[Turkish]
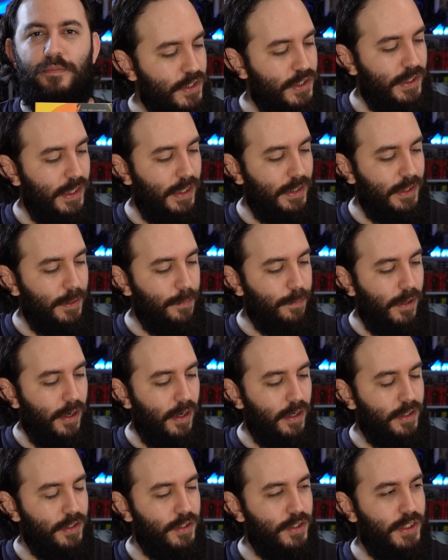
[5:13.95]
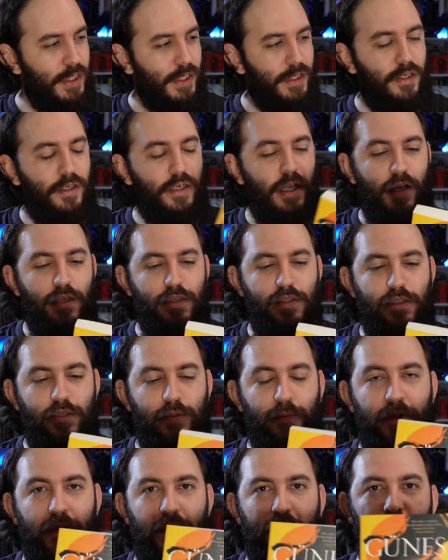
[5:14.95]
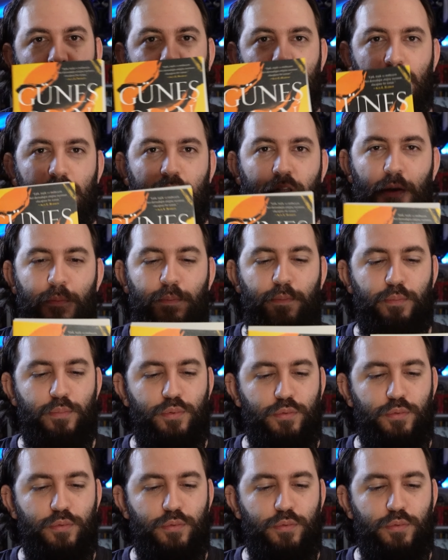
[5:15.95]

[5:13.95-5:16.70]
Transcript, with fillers: Shelley Parker Chen'in yazdığı bir kitap.